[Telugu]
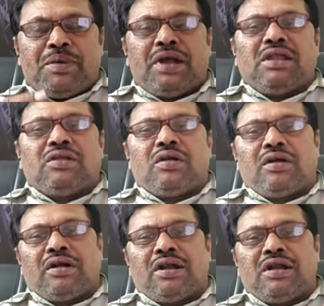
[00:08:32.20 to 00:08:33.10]
అభ్యర్థి
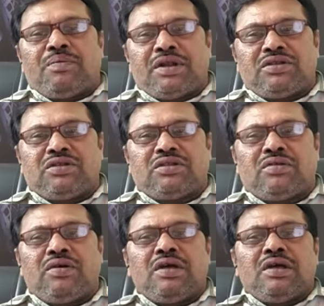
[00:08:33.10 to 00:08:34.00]
దొరకట్లేని
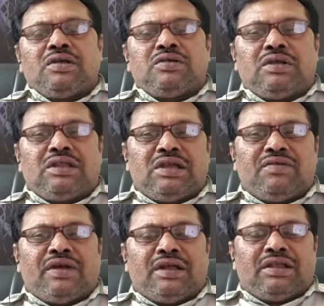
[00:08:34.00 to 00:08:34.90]
పరిస్థితులు సో దీని
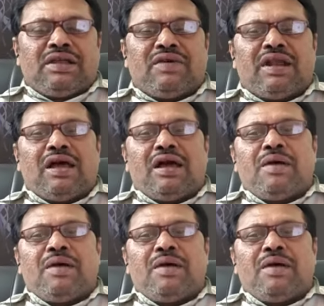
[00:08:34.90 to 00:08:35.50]
దీనివల్ల